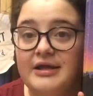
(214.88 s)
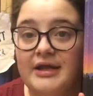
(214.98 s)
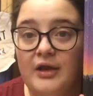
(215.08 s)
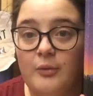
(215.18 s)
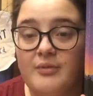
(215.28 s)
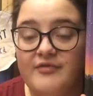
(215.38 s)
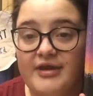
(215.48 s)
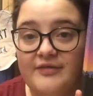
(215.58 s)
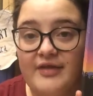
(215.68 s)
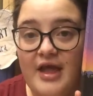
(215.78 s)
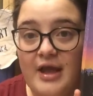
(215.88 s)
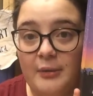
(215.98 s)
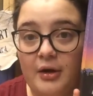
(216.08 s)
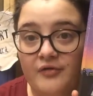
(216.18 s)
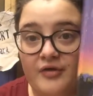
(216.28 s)
che come vedete
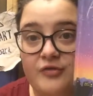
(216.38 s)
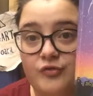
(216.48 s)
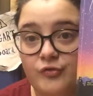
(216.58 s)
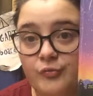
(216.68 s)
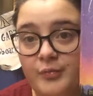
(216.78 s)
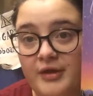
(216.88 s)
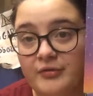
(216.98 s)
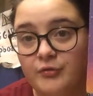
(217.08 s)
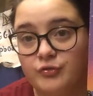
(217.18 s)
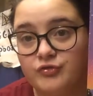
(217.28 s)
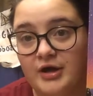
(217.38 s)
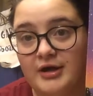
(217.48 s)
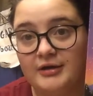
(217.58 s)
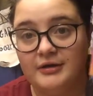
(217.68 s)
è qualcosa di stupendo, cioè